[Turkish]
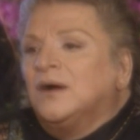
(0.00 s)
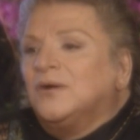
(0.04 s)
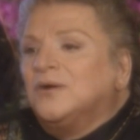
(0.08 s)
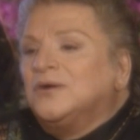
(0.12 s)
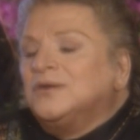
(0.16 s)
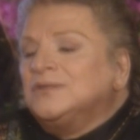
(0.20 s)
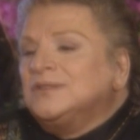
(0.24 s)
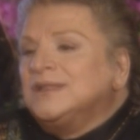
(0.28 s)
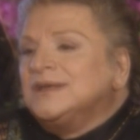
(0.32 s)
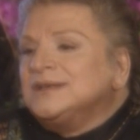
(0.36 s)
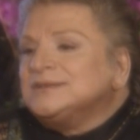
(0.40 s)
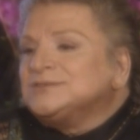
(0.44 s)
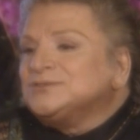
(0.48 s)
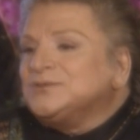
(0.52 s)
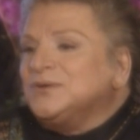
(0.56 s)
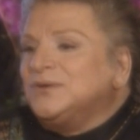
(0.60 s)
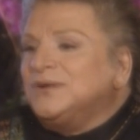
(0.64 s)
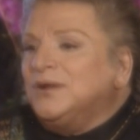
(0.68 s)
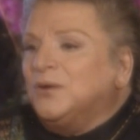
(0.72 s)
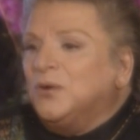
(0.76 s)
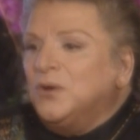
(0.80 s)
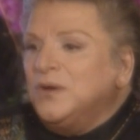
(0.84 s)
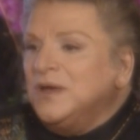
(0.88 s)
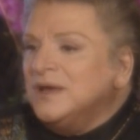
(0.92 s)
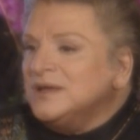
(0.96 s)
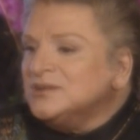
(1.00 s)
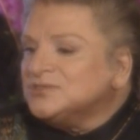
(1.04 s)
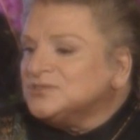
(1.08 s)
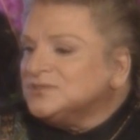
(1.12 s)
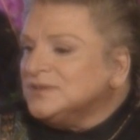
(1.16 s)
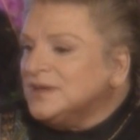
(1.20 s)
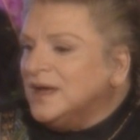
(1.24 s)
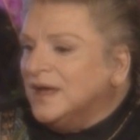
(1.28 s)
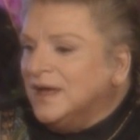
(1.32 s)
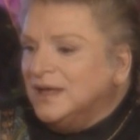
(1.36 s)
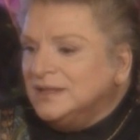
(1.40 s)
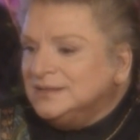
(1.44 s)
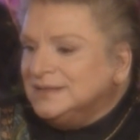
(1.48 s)
Ondan sonra o
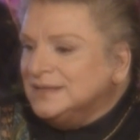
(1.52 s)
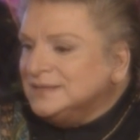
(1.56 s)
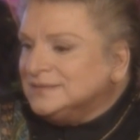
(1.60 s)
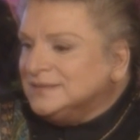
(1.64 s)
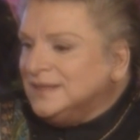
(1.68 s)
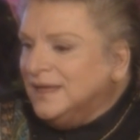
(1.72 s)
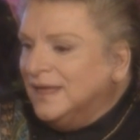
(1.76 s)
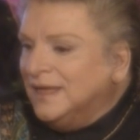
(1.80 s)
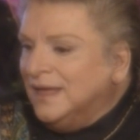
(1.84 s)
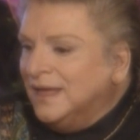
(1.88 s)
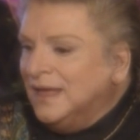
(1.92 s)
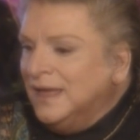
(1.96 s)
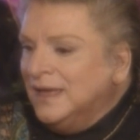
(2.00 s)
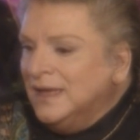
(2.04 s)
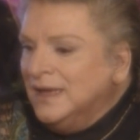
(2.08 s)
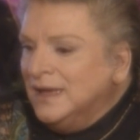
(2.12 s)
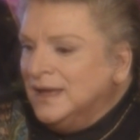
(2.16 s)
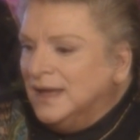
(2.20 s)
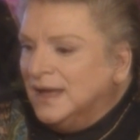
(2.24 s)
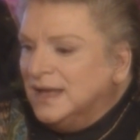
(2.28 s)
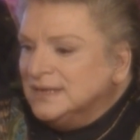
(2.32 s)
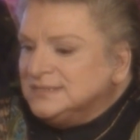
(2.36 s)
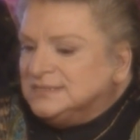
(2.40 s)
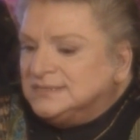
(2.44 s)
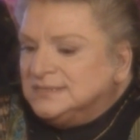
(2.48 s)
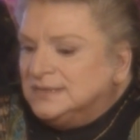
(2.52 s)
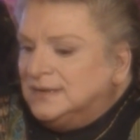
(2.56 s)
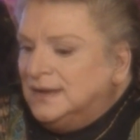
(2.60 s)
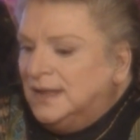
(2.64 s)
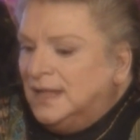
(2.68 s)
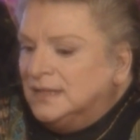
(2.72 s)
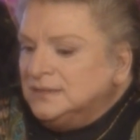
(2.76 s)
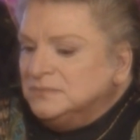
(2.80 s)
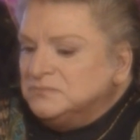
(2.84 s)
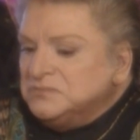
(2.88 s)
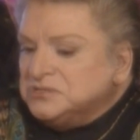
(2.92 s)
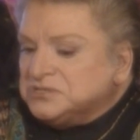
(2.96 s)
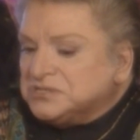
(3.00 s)
yaşta adeta
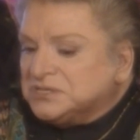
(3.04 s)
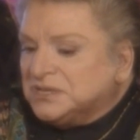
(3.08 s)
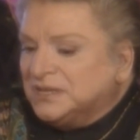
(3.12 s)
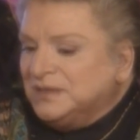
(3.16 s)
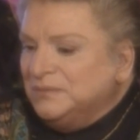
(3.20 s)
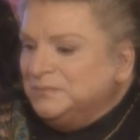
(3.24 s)
hazırlanmış